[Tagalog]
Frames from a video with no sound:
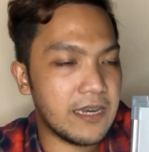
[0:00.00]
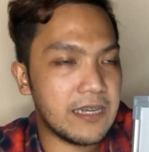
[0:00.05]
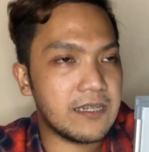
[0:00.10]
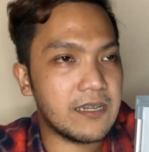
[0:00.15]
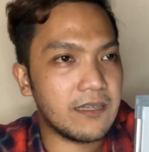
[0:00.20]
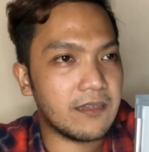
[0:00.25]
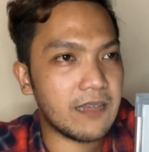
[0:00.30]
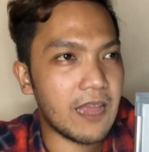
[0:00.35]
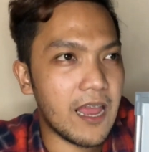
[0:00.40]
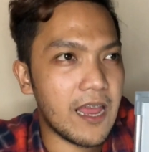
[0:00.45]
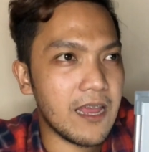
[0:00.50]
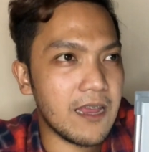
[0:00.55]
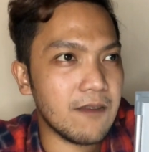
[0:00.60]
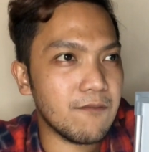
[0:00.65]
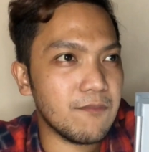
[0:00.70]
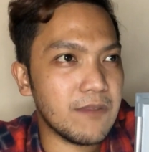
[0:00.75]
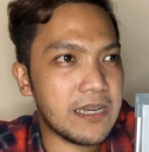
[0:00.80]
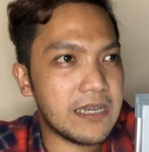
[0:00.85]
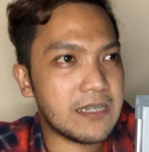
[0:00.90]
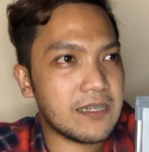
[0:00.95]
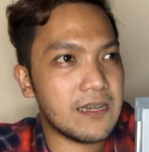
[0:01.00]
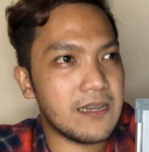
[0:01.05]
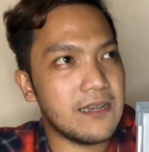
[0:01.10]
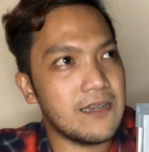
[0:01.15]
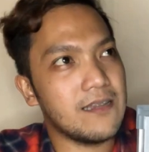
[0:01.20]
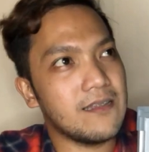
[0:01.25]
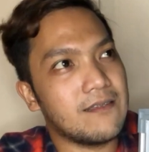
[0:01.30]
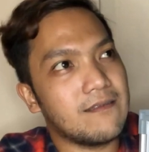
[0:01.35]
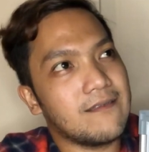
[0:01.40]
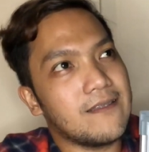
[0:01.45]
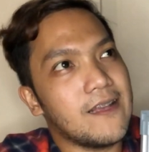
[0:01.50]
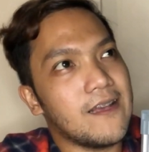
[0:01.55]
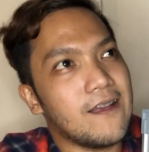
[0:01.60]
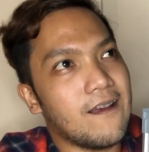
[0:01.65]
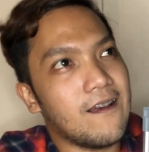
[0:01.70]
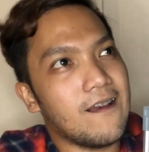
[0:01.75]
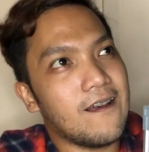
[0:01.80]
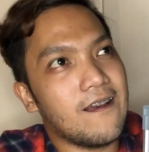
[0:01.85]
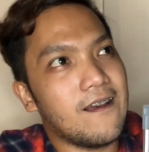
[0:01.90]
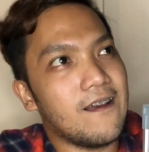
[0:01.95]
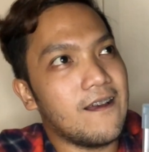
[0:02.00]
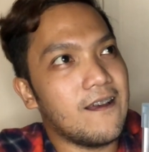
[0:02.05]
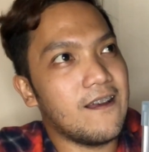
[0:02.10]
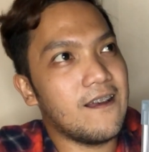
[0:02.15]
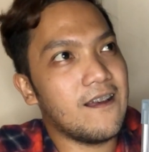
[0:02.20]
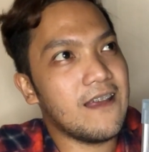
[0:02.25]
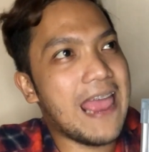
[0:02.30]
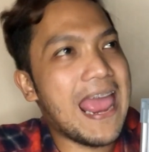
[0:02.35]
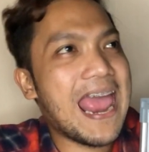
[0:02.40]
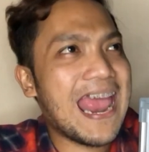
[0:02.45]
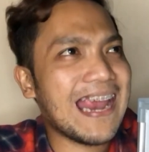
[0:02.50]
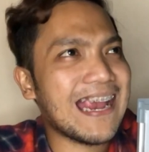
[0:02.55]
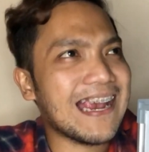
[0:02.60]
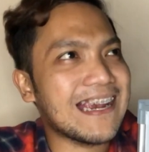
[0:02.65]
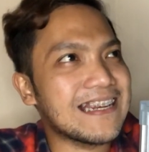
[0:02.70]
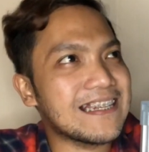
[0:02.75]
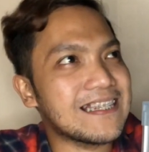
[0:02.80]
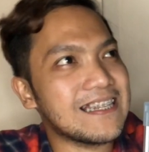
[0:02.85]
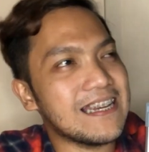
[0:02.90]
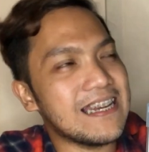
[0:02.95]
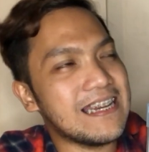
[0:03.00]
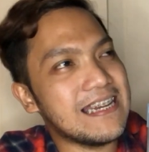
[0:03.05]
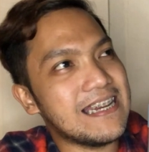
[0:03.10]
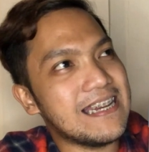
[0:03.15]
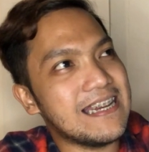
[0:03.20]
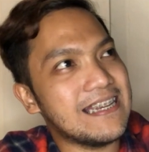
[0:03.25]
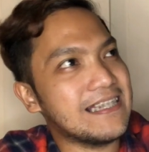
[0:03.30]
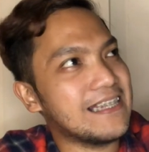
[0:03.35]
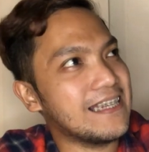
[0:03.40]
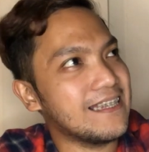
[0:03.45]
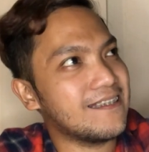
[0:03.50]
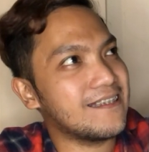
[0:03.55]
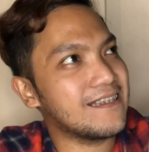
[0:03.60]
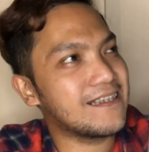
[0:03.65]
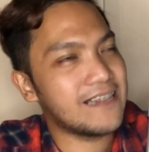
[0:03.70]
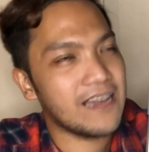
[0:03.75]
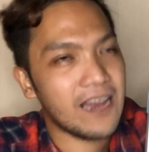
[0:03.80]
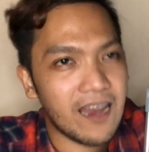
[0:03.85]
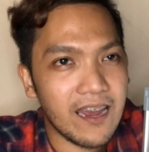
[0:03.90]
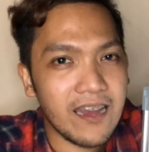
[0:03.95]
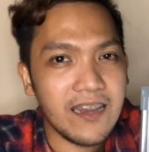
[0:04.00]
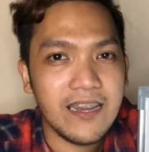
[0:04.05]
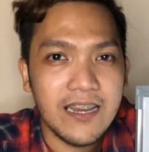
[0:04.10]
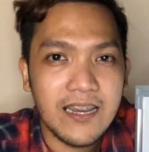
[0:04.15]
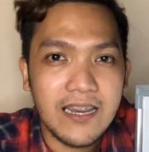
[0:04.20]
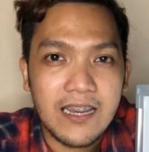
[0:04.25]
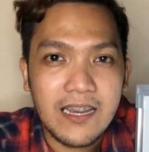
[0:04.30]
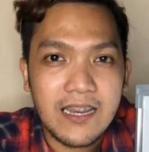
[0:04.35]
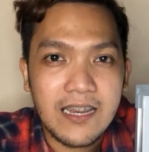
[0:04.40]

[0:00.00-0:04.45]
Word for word: Is it M? Is it uh, X? Is it Z?